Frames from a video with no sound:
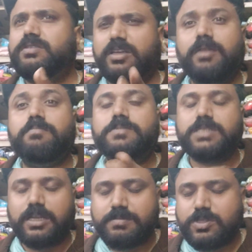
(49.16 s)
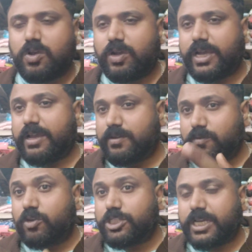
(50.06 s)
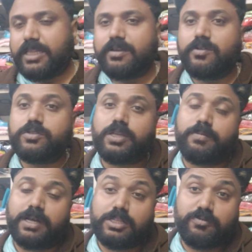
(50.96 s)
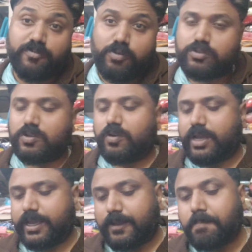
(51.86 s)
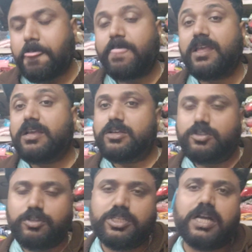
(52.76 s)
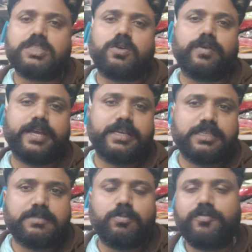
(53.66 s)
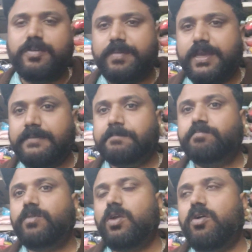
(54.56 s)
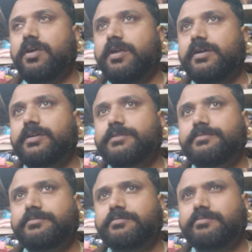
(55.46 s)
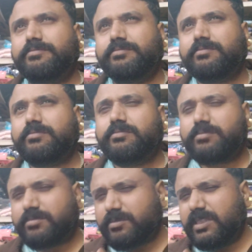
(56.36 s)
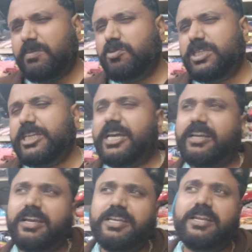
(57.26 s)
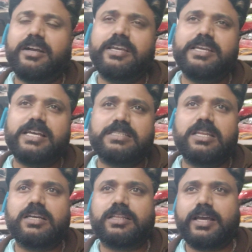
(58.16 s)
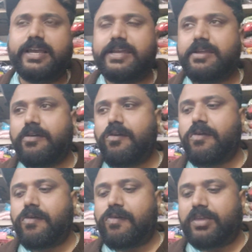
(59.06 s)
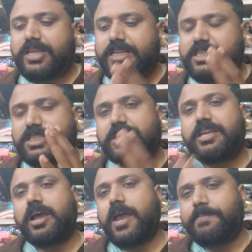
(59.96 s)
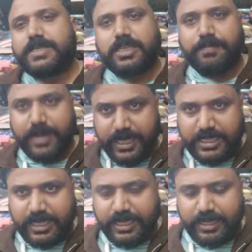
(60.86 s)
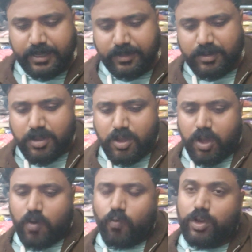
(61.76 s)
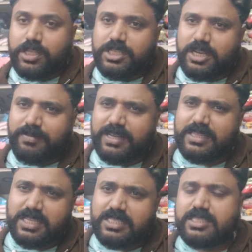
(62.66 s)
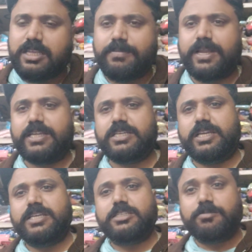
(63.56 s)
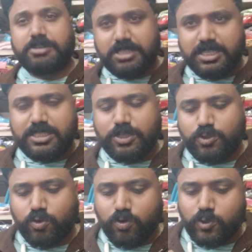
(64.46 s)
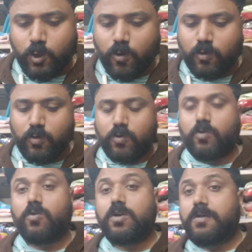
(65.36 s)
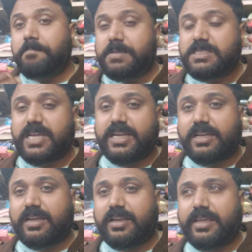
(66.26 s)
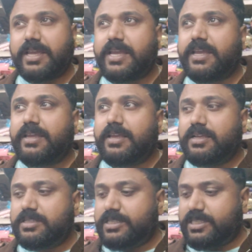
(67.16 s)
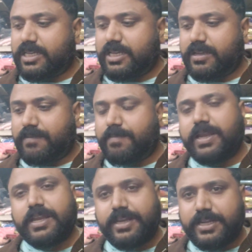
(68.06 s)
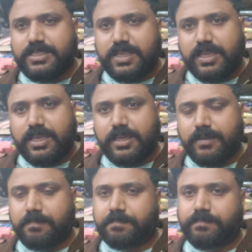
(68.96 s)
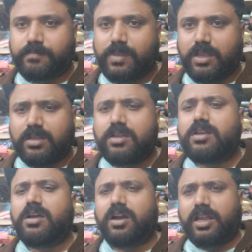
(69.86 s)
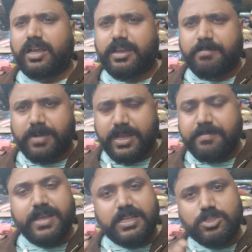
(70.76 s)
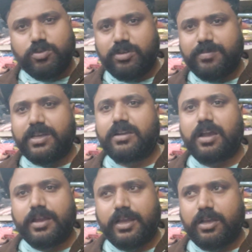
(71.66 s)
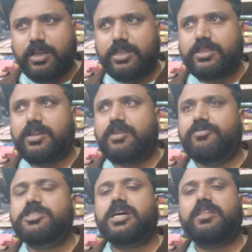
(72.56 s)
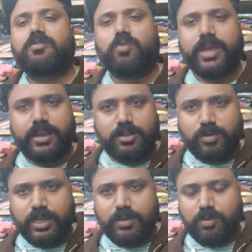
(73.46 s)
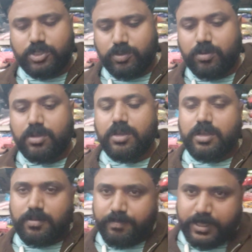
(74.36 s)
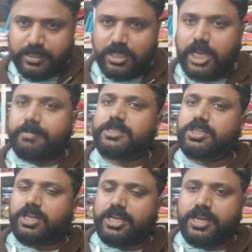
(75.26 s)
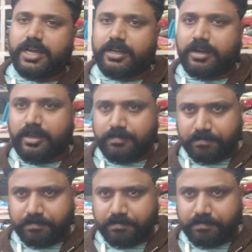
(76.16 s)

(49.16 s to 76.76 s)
सरम सरम सॉन्ग है वो शायद उसके बाद फोर्थ सॉन्ग आएगा सो so, चार सॉन्ग है इस मूवी में और मुझे यार कहीं ना कहीं ऐसा लगता है कि जितनी हाइप इसकी बनाई जा रही है ना वो ज़बरदस्ती बनाई रही है ज़बरदस्ती उसको सॉन्ग को प्रेजेंट कर रहे हैं जैसे मैंने रील्स देखी हैं हालांकि बड़े मियाँ छोटे मियाँ गाना इतना ज़्यादा वायरल तो नहीं हुआ जो पीछे तेरे पीछे तेरा यार खड़ा